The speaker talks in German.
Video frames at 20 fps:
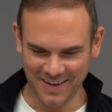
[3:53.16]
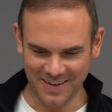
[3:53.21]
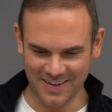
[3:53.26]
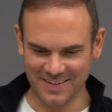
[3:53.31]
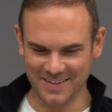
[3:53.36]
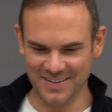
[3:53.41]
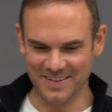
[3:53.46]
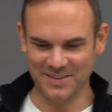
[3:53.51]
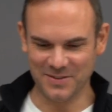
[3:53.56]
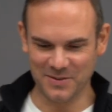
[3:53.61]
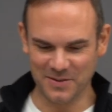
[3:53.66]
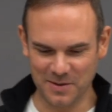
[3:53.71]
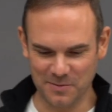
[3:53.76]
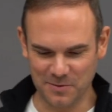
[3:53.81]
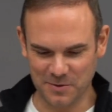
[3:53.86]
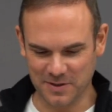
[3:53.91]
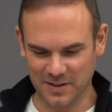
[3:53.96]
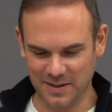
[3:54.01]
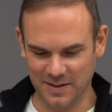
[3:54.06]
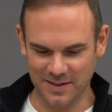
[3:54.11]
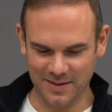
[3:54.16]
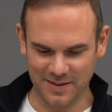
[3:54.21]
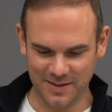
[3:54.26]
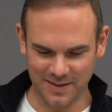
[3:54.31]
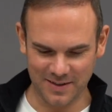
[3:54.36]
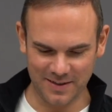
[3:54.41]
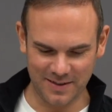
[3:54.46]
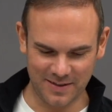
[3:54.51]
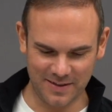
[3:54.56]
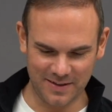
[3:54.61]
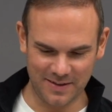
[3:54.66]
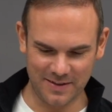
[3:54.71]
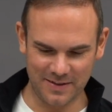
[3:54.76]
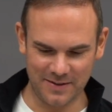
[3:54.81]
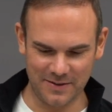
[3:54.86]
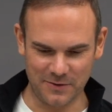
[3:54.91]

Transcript: Es ist unterm Strich äh,